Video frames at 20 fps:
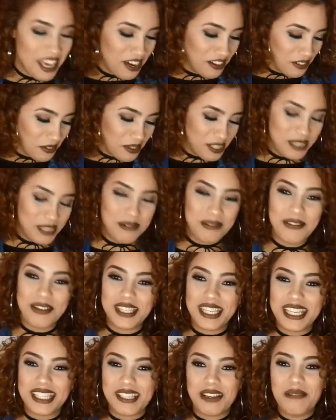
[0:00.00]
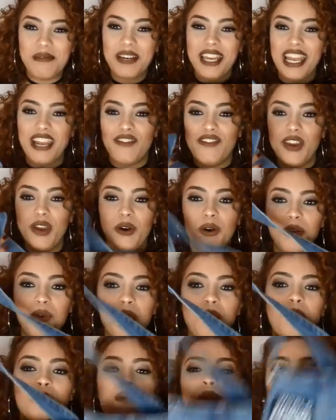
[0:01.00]
eu vou mostrar pra vocês como que ele ficou
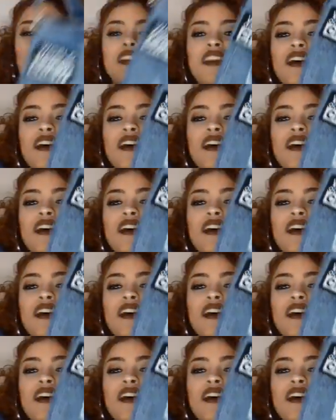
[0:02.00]
no corpo.